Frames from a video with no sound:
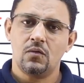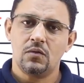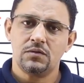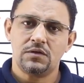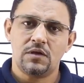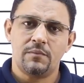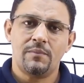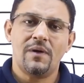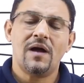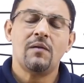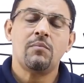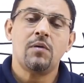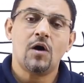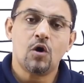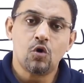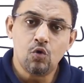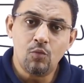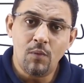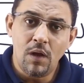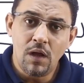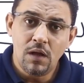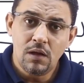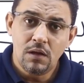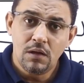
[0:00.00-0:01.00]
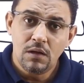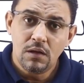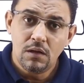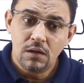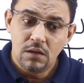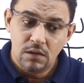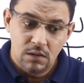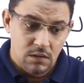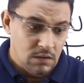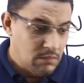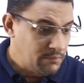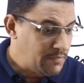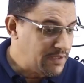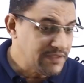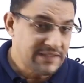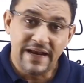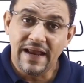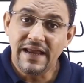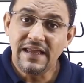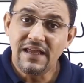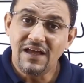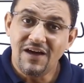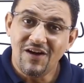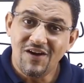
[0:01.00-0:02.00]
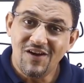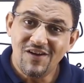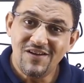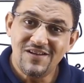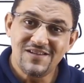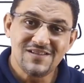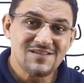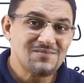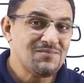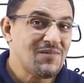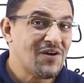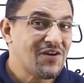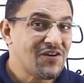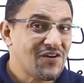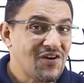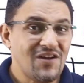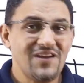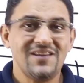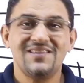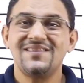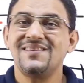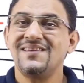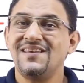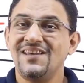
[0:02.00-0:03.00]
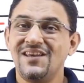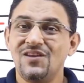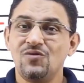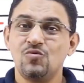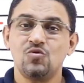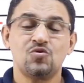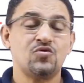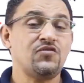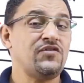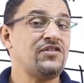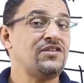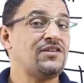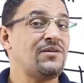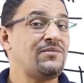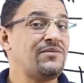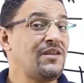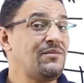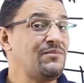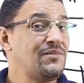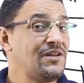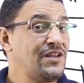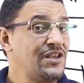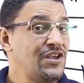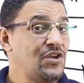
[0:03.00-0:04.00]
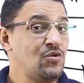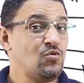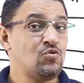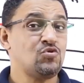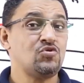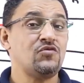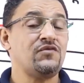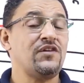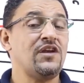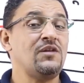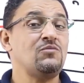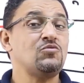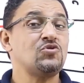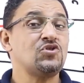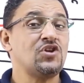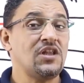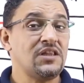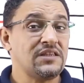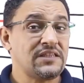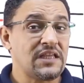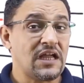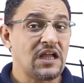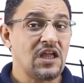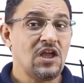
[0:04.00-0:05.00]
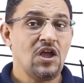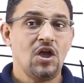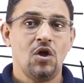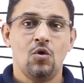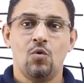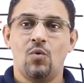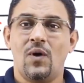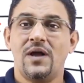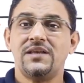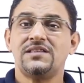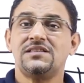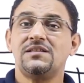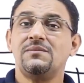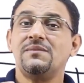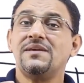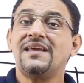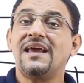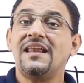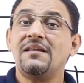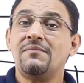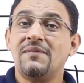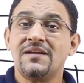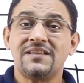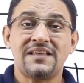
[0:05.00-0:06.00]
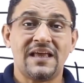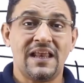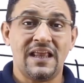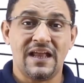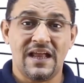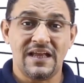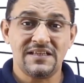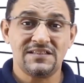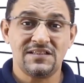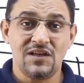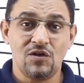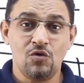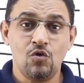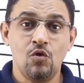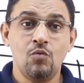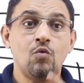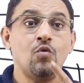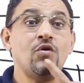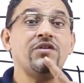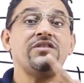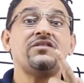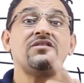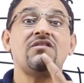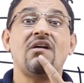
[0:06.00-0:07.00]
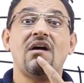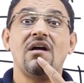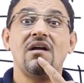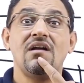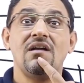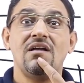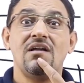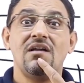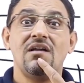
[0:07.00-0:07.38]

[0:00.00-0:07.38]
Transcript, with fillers: انت دماغك مخرومه ما تراجع يا ريس مره اتنين وشوف انت بتعمل ايه وشوف ايه مشكلتك وقسم الكلمات على كذا يوم وانت